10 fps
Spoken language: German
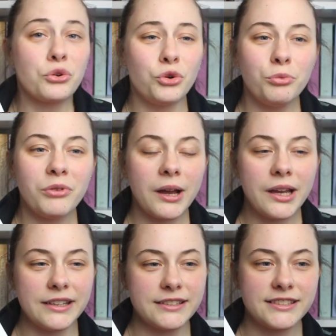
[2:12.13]

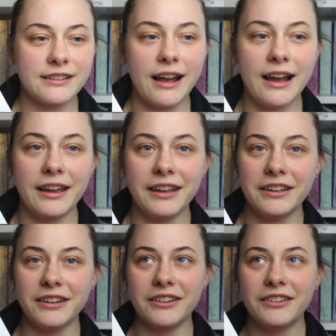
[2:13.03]
Cooper ist
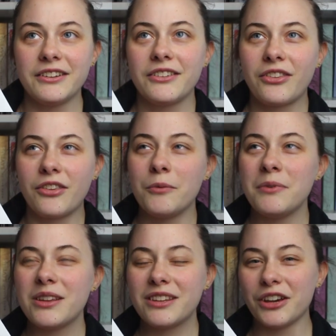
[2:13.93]
ein
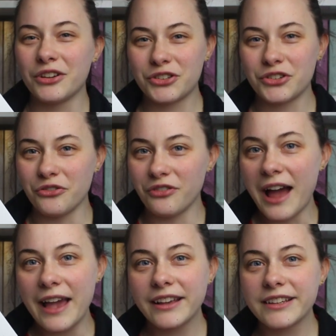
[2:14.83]
ziemlich
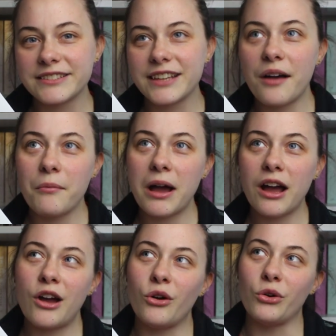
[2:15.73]

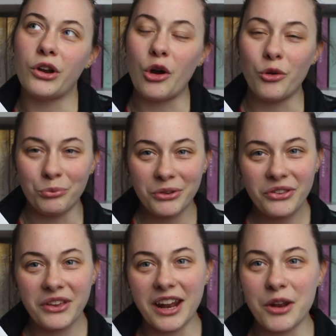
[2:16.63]
schweigsamer und auch ein
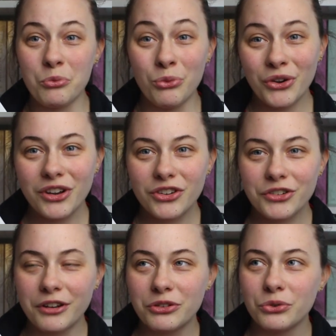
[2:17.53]
bisschen ein
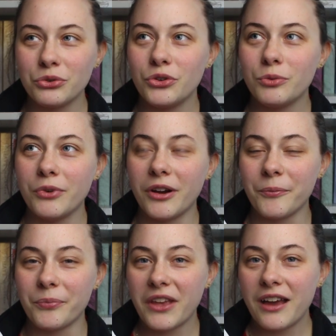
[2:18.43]
mürrischer Typ.
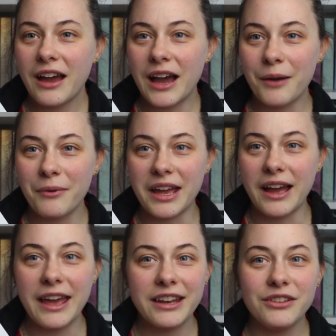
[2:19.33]
Ähm, aber
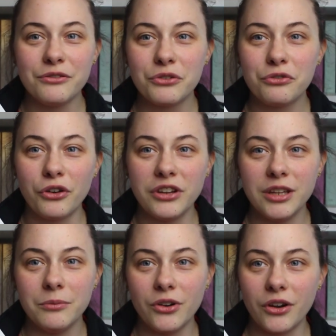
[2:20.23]
ja, Andy wird von
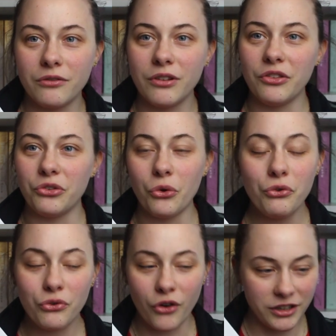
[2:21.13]
ihm irgendwie
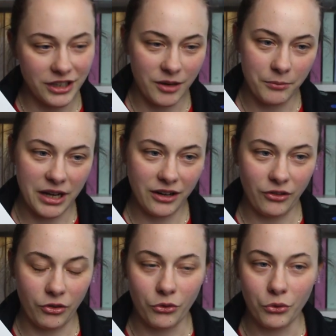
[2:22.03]
sofort in den Bann
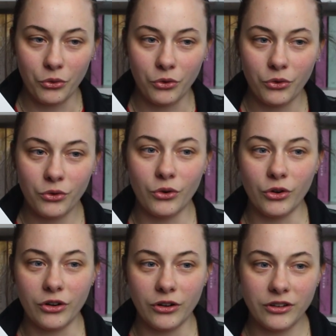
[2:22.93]
gezogen
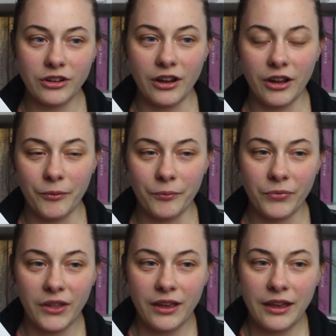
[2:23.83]
und
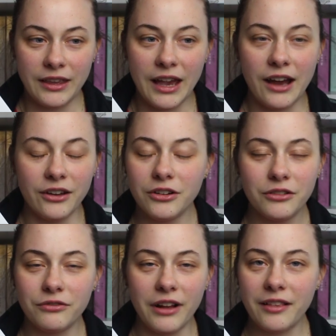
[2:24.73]
ähm, ja,
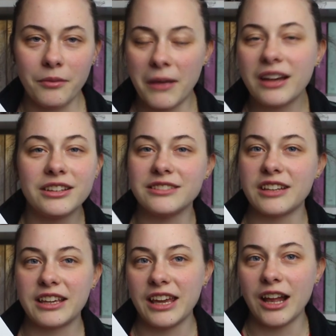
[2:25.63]
irgendwas macht
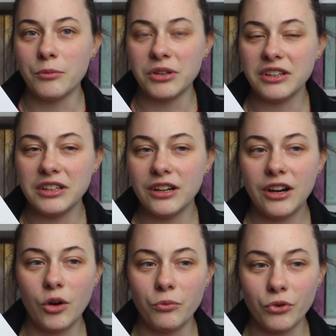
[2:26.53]
dieser Kerl mit
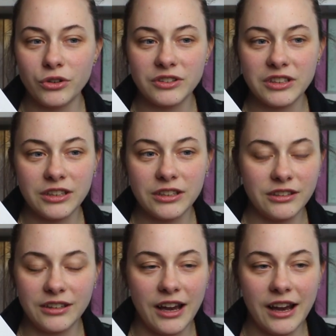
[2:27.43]
ihr, obwohl sie
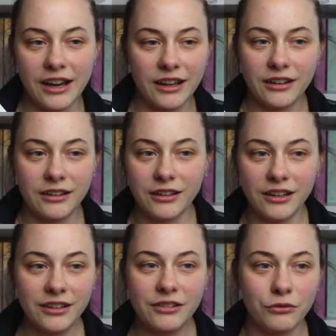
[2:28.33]
ja
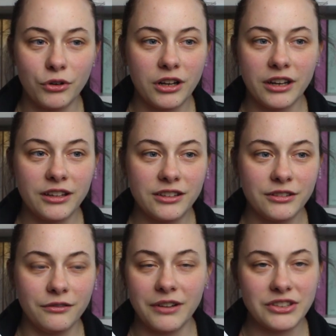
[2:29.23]
nicht
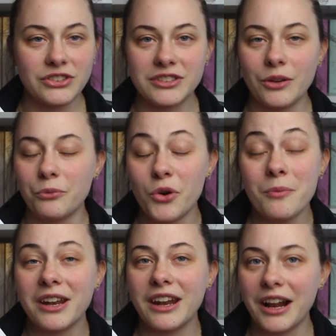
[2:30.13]
wirklich was aus, obwohl
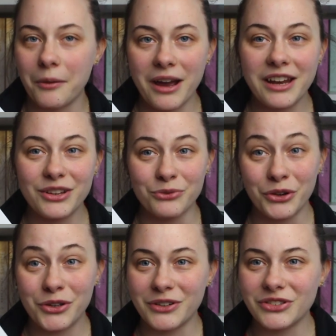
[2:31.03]
man allgemein nicht
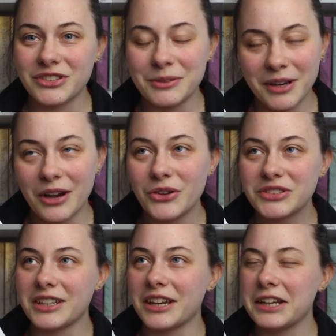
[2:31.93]
wirklich was aus ihm
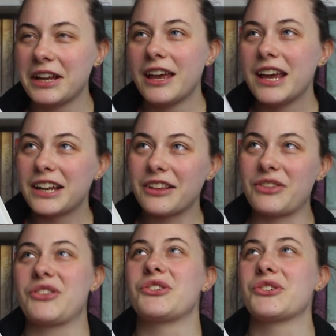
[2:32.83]
herauskriegt.
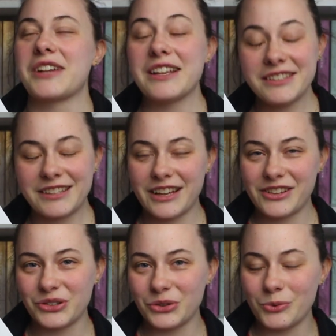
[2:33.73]
Das ist so ganz,
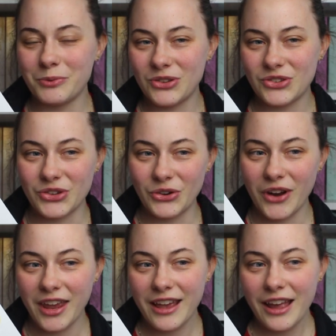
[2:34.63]
ganz grob die
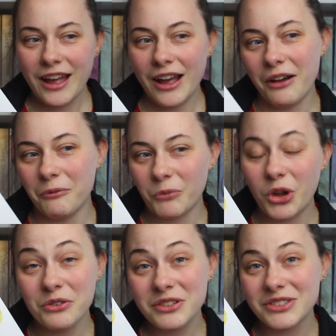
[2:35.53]
Story. Ähm,
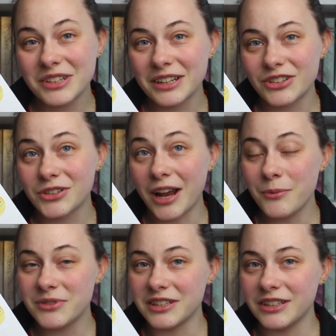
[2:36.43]
kommen wir zu dem
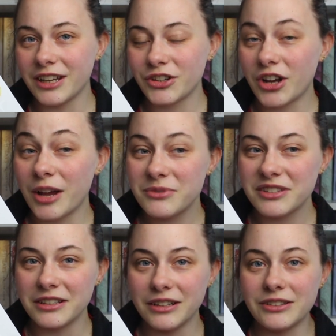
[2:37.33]
Schreibstil. Der
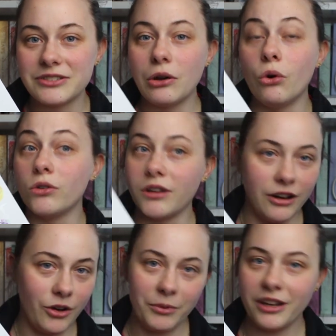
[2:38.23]
Schreibstil ist
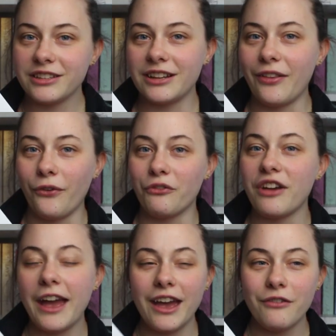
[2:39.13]
unglaublich. Also
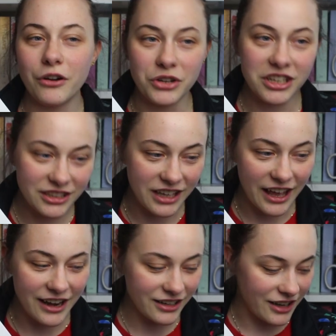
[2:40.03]
wer Ava Reed
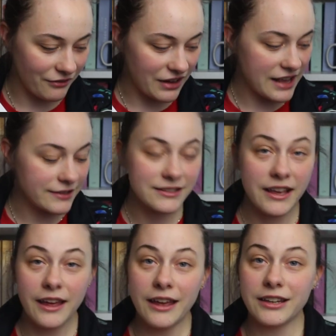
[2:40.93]
kennt, der weiß,
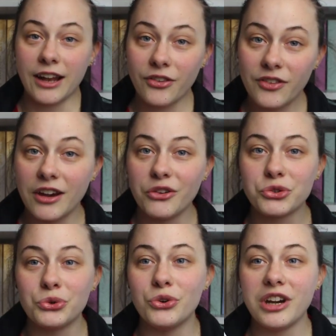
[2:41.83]
dass die
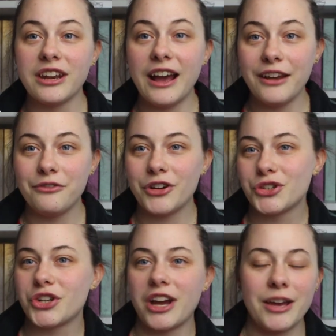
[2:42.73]
Autorin einfach
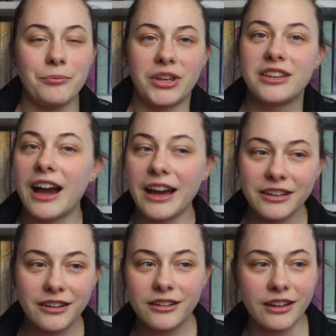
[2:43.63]
schreiben
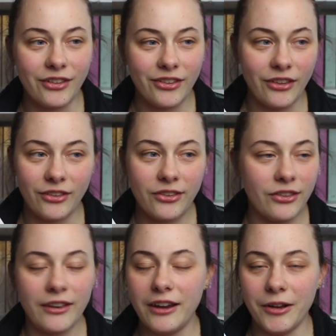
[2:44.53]
kann. Das ist...